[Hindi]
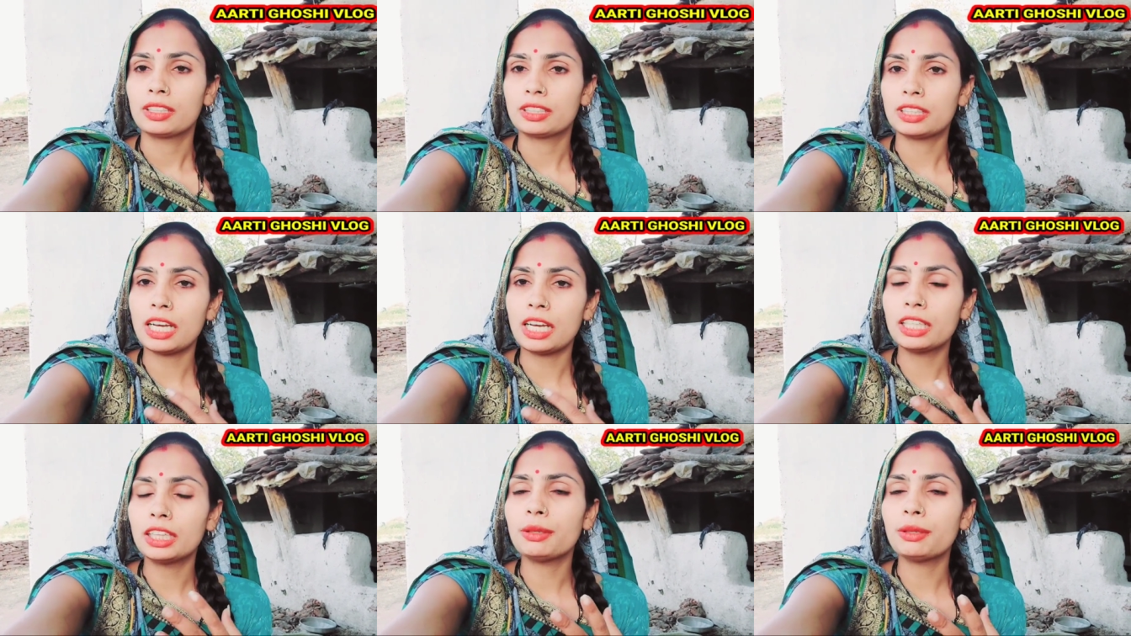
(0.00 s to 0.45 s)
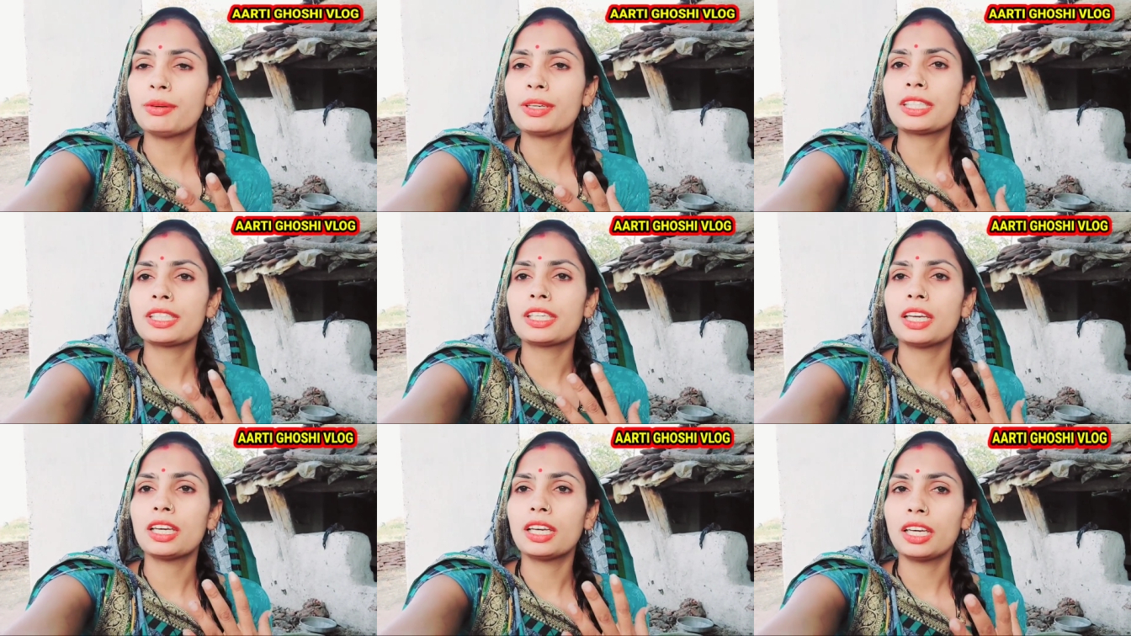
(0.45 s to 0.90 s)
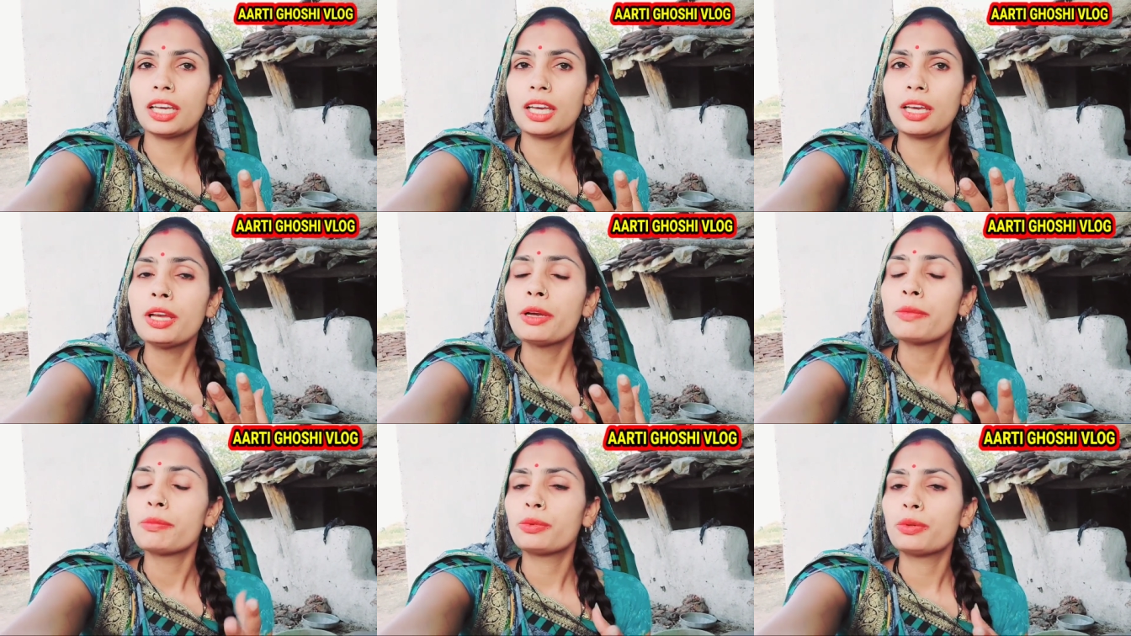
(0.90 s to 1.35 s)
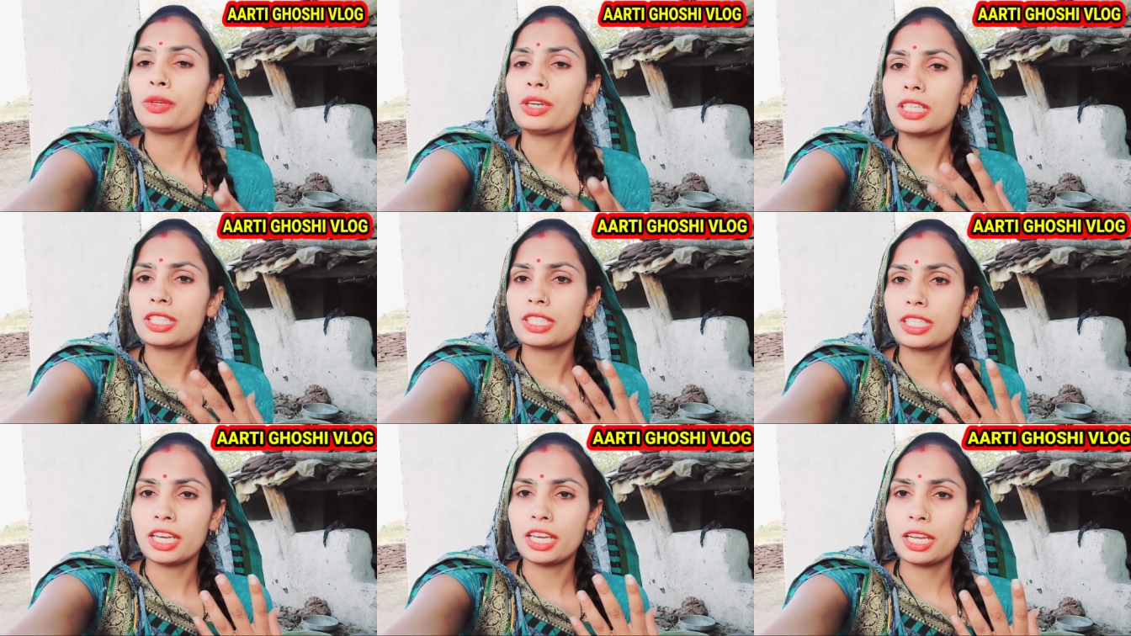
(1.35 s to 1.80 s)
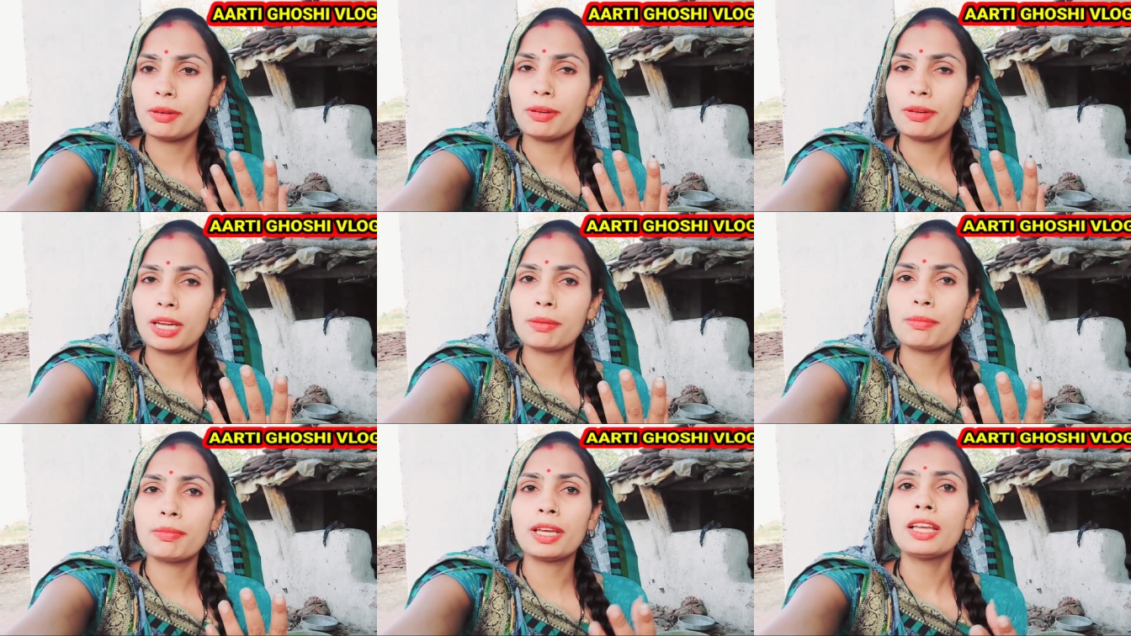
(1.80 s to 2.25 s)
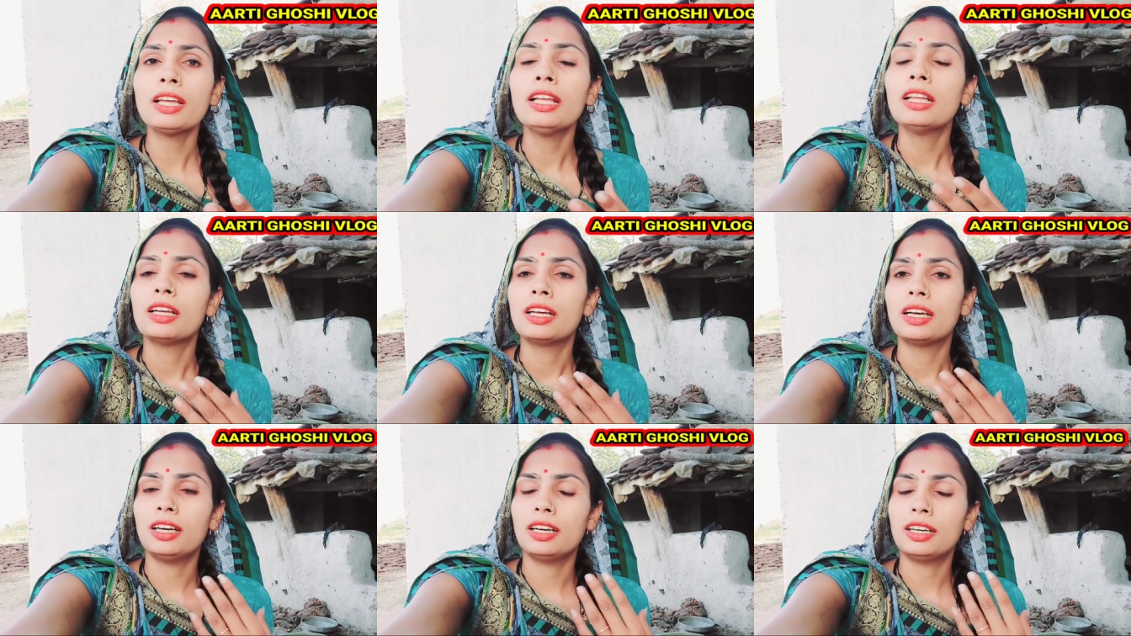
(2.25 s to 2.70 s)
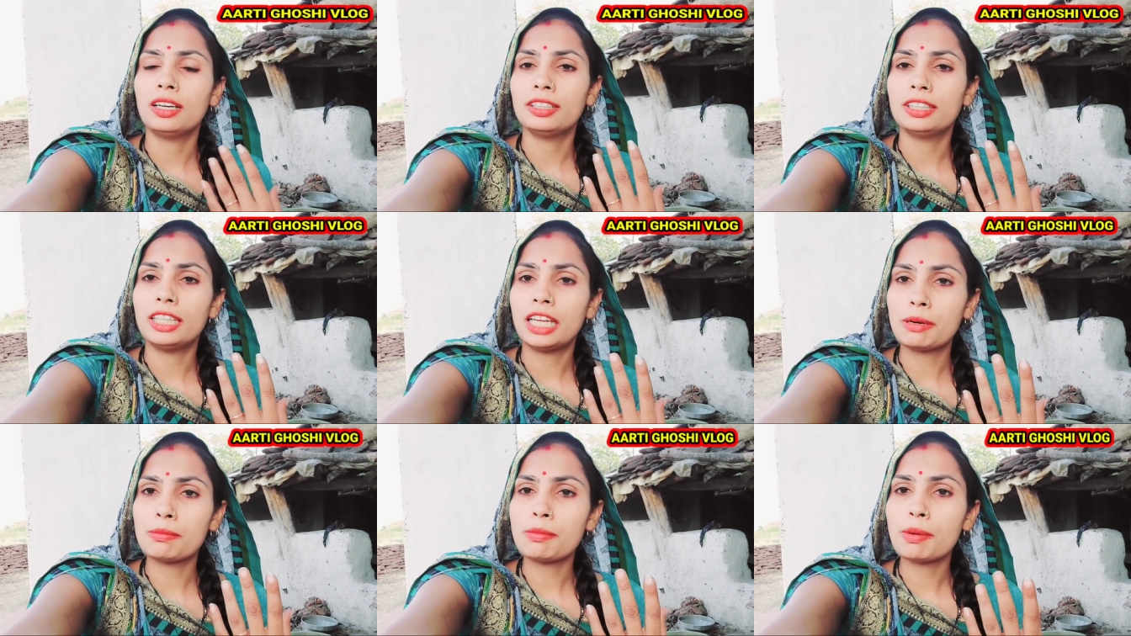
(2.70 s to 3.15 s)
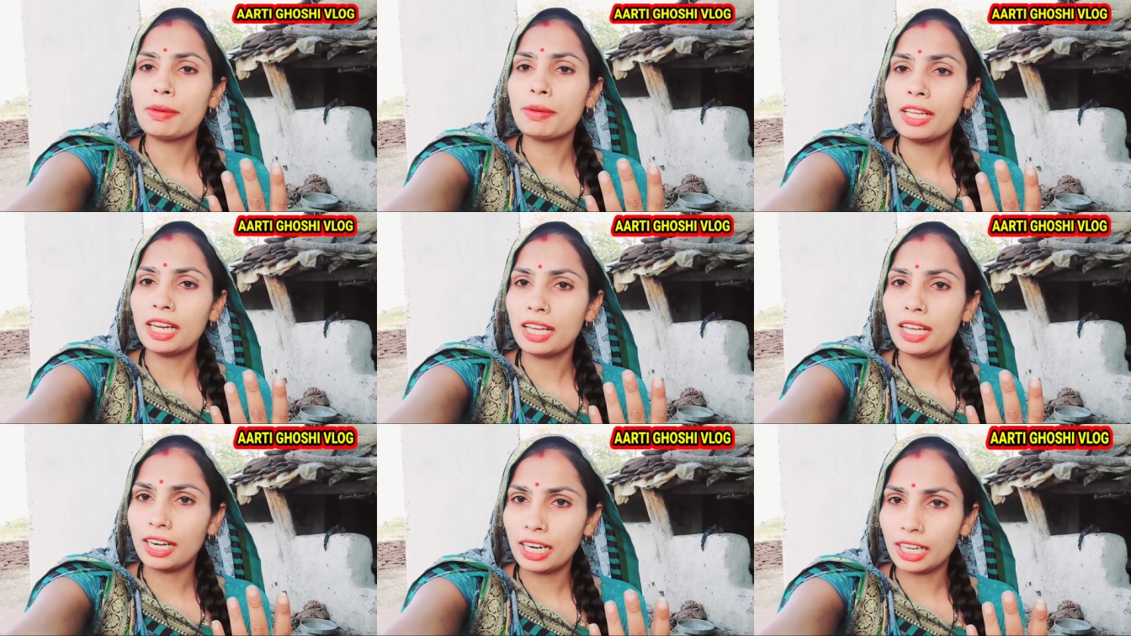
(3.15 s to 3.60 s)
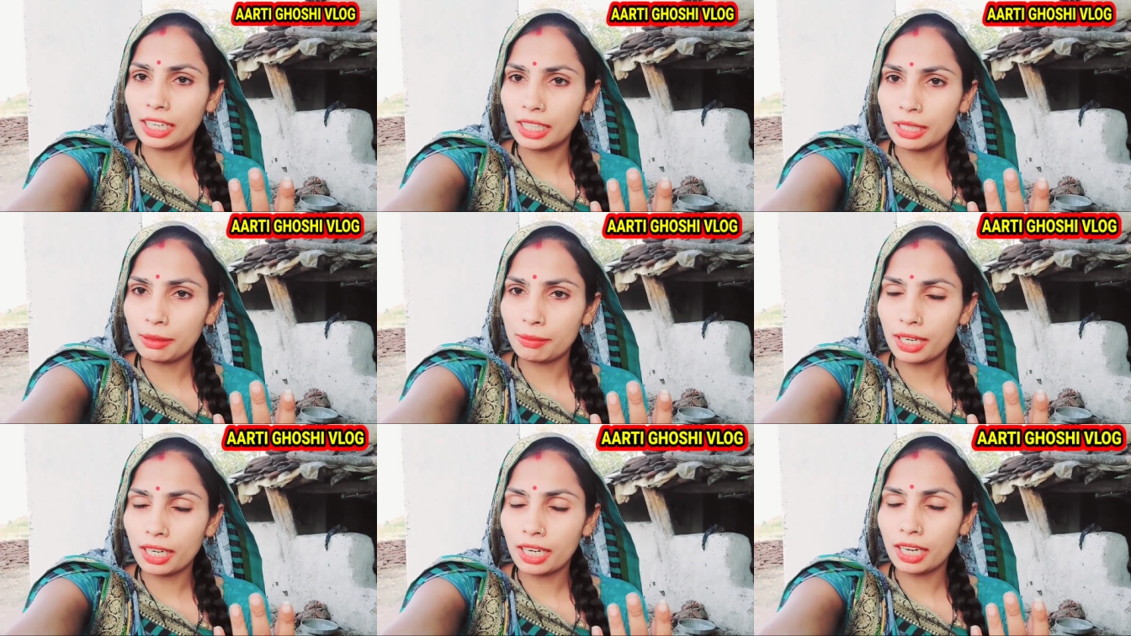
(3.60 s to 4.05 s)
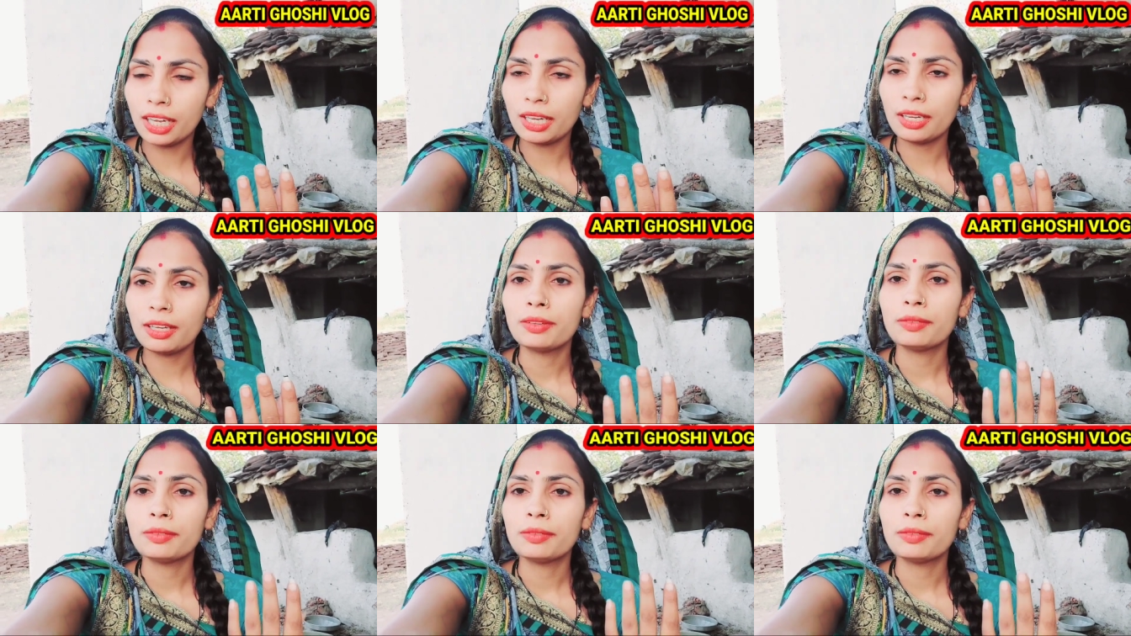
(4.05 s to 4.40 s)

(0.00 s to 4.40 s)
सात दिवसीय है पूरे शहर भर में धर्म मेला लगने वाला है